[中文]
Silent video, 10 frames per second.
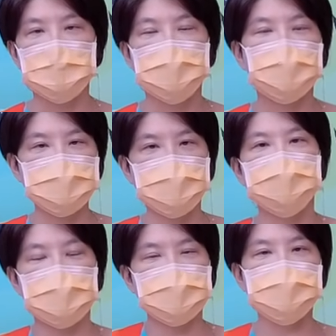你把券
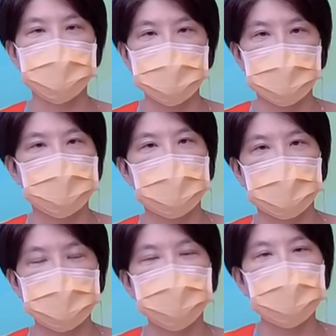当成是钱嘛，
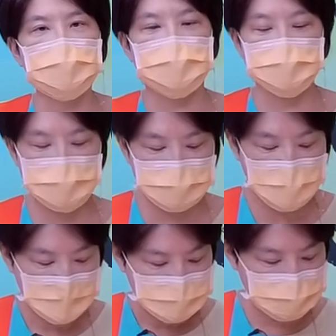就会买东西，
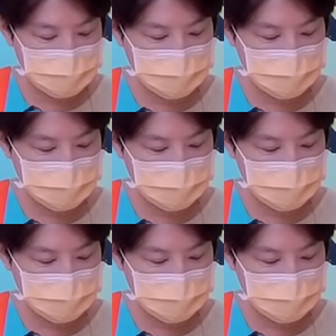就一